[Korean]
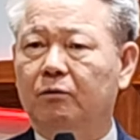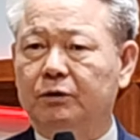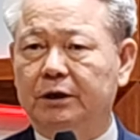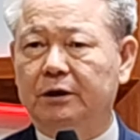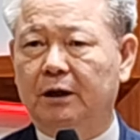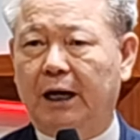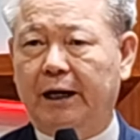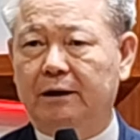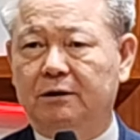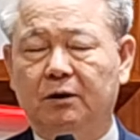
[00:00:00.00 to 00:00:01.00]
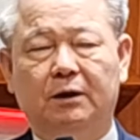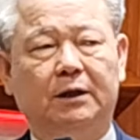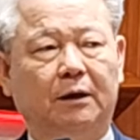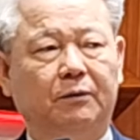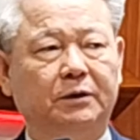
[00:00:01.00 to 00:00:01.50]
우리는
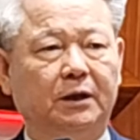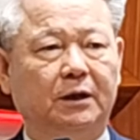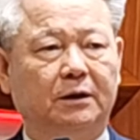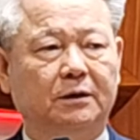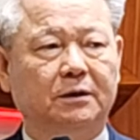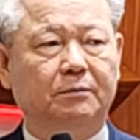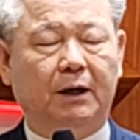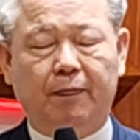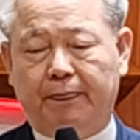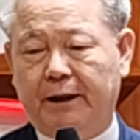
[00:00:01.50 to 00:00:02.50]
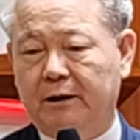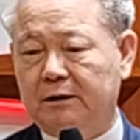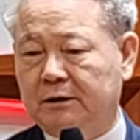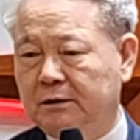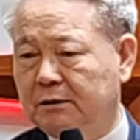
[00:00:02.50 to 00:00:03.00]
안전하다고 생각했지만
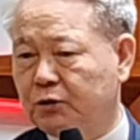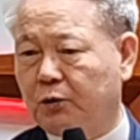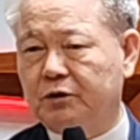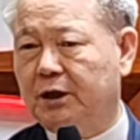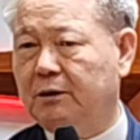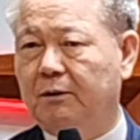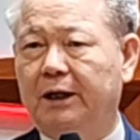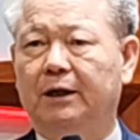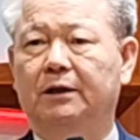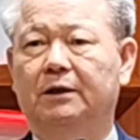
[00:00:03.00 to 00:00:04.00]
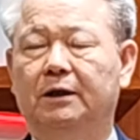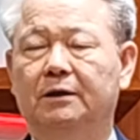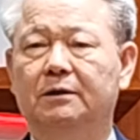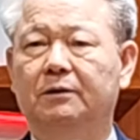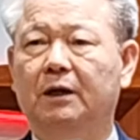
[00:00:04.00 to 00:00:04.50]
그조차도
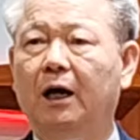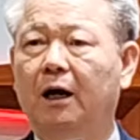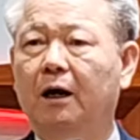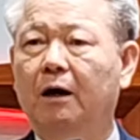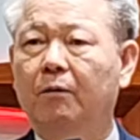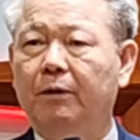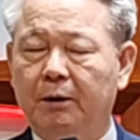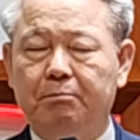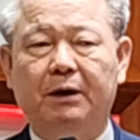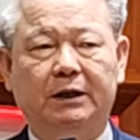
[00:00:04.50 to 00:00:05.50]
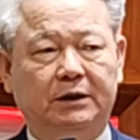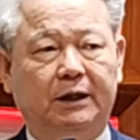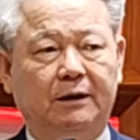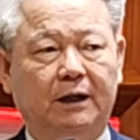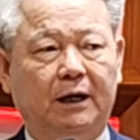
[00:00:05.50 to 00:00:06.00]
하나님께서 다
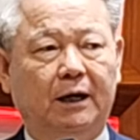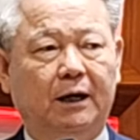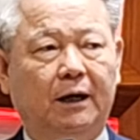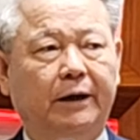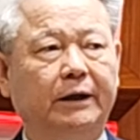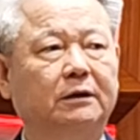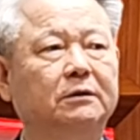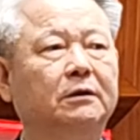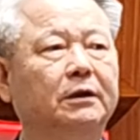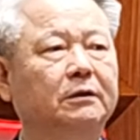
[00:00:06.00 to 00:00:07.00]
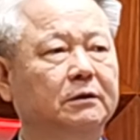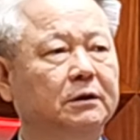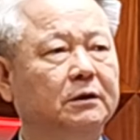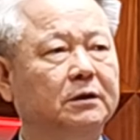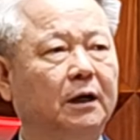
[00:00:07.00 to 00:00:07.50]
회파하시겠다. 그러니까 그들이
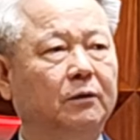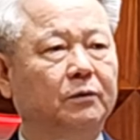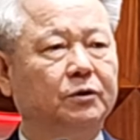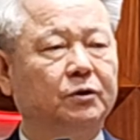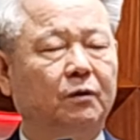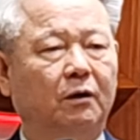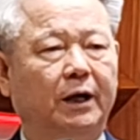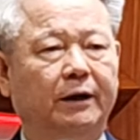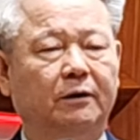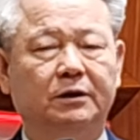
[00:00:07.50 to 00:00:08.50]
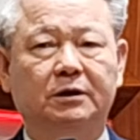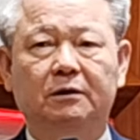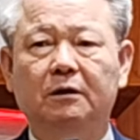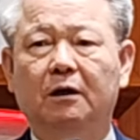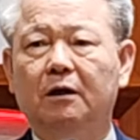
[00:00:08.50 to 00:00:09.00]
의지하고 신뢰하는
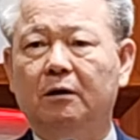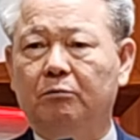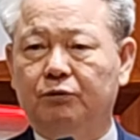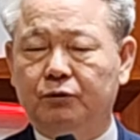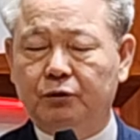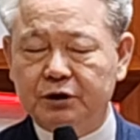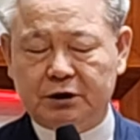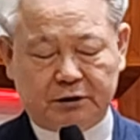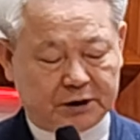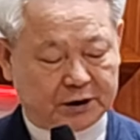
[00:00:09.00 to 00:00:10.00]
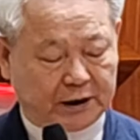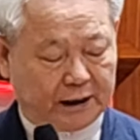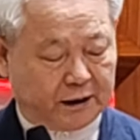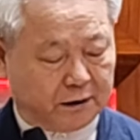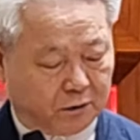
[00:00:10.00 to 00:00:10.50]
것은 무엇이든지
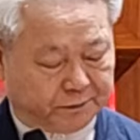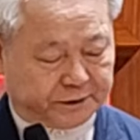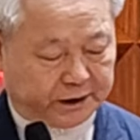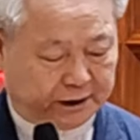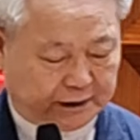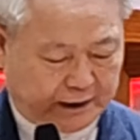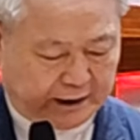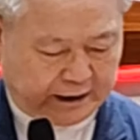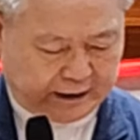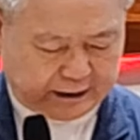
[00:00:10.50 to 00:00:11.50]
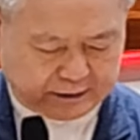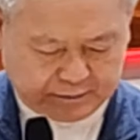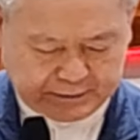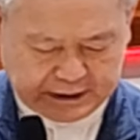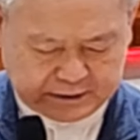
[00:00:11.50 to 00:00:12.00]
다 없애겠다.
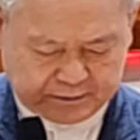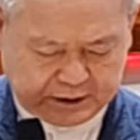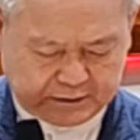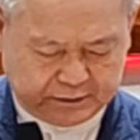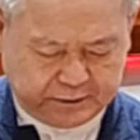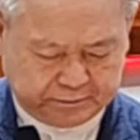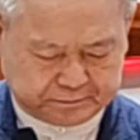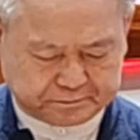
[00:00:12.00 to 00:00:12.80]
그런 말씀이고요.